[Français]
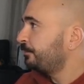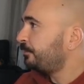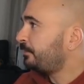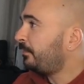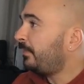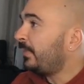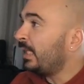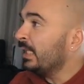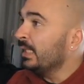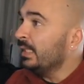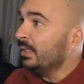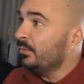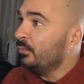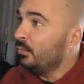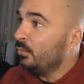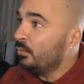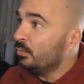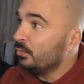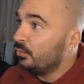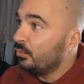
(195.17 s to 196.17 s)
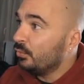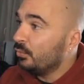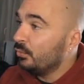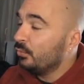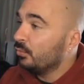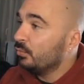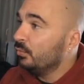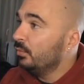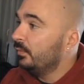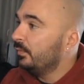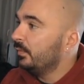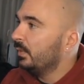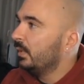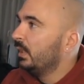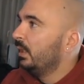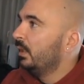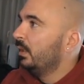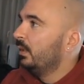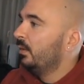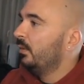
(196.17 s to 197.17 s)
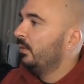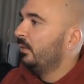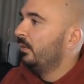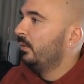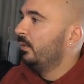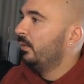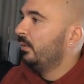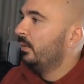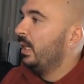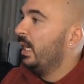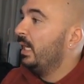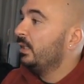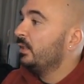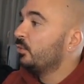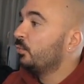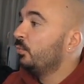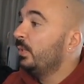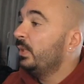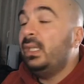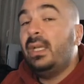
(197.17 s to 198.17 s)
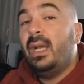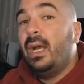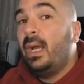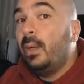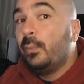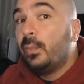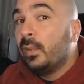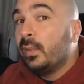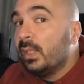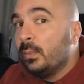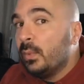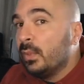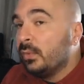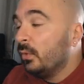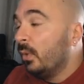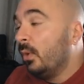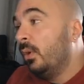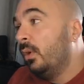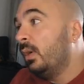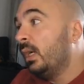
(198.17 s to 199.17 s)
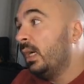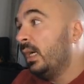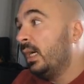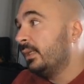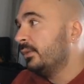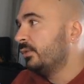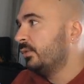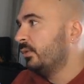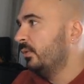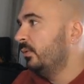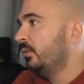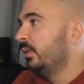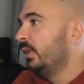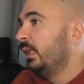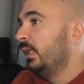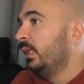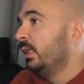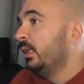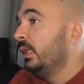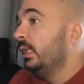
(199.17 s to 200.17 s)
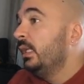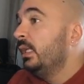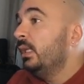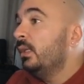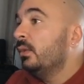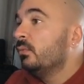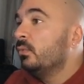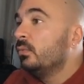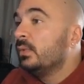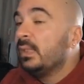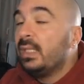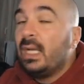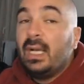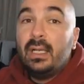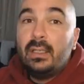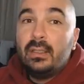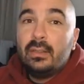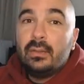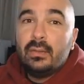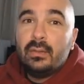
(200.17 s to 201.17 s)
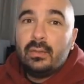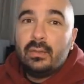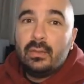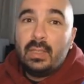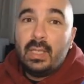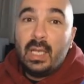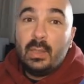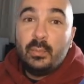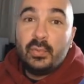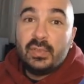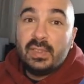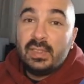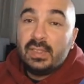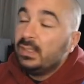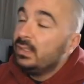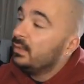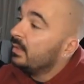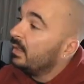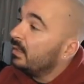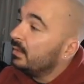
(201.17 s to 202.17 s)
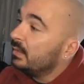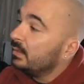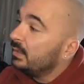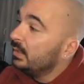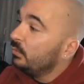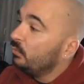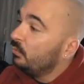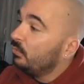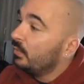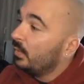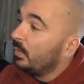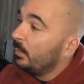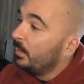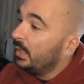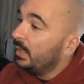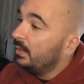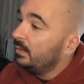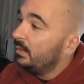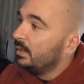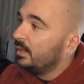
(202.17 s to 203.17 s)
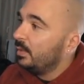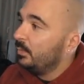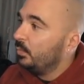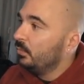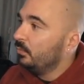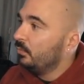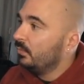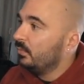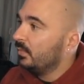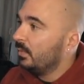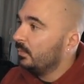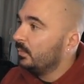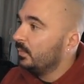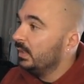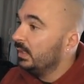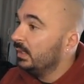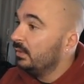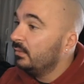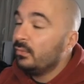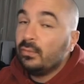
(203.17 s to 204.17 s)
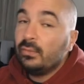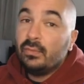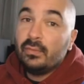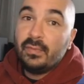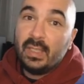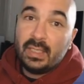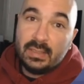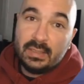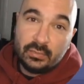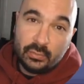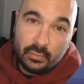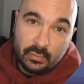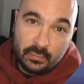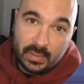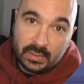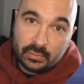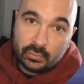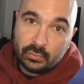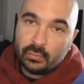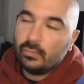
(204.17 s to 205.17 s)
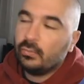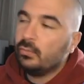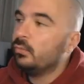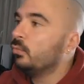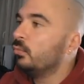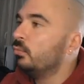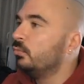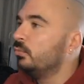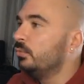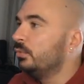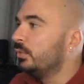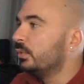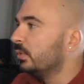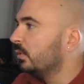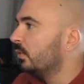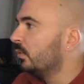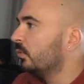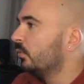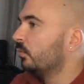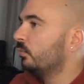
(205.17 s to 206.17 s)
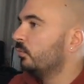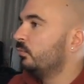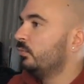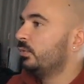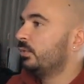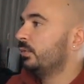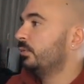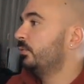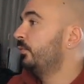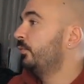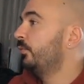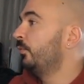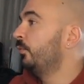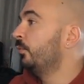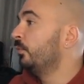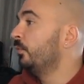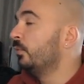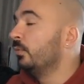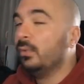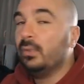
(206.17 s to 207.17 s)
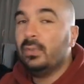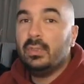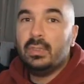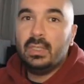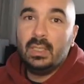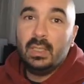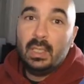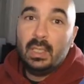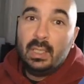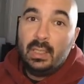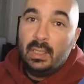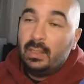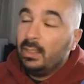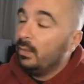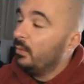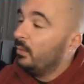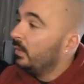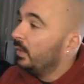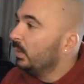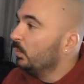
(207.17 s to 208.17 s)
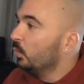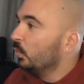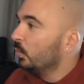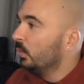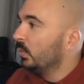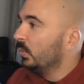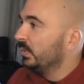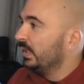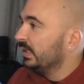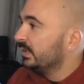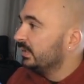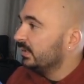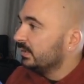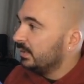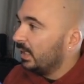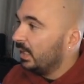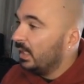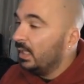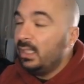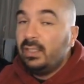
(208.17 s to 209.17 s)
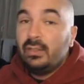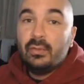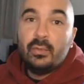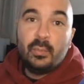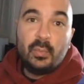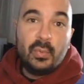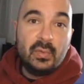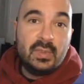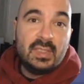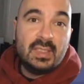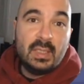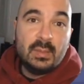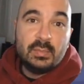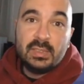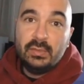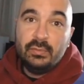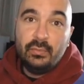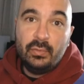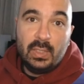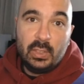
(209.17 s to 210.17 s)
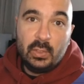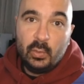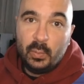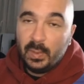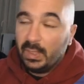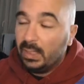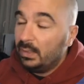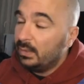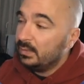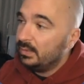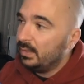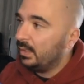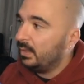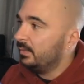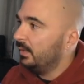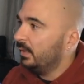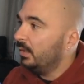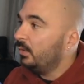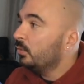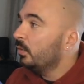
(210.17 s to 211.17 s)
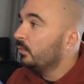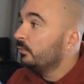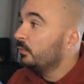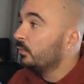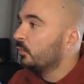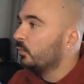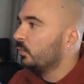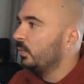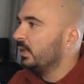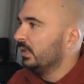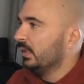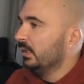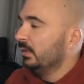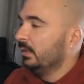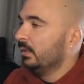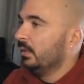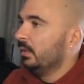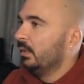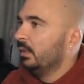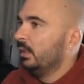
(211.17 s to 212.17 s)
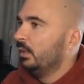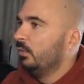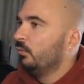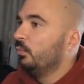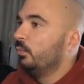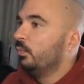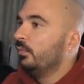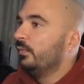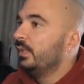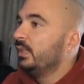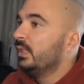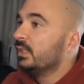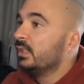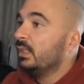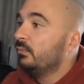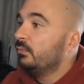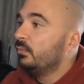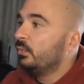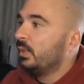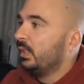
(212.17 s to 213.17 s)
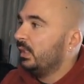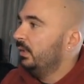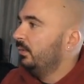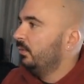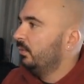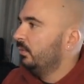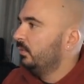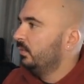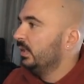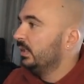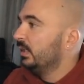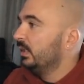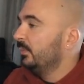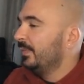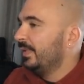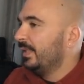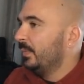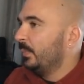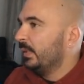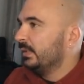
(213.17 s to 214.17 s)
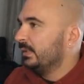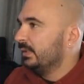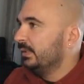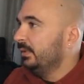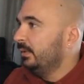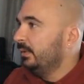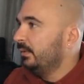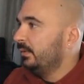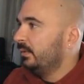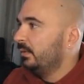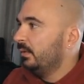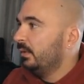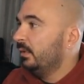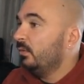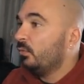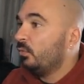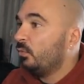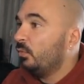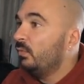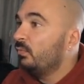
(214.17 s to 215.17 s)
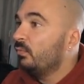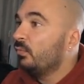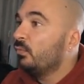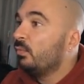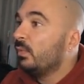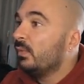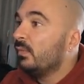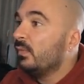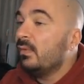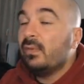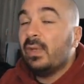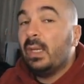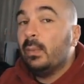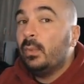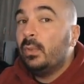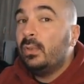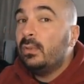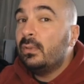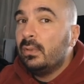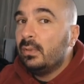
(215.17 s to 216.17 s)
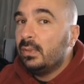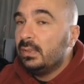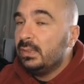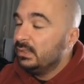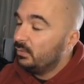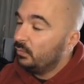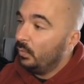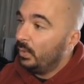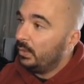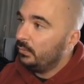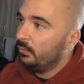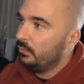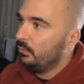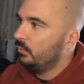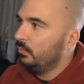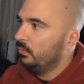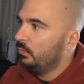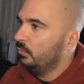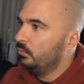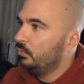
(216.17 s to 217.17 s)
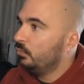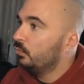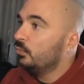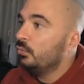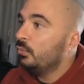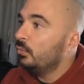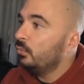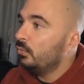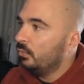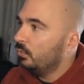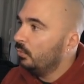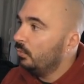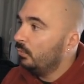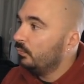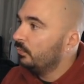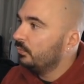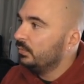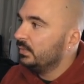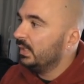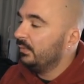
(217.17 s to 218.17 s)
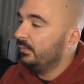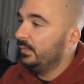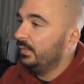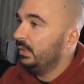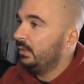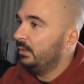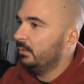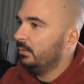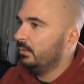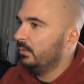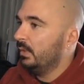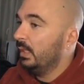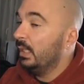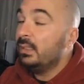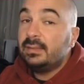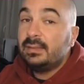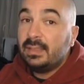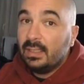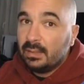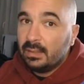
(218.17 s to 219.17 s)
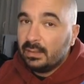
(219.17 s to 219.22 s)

Et donc on se retrouve à jouer à Pokémon hors Argent. Et on a un petit train qui nous emmène et qui peut nous emmener donc vers les autres versions, rouge, rouge, feu, euh, etc. Et petit à petit, vous récupérez les starters quand vous le souhaitez. Et vous pouvez déjà vous créer une équipe sympathique. Et ensuite, vous suivez vraiment euh, l'histoire du, jeu que vous avez euh, installé.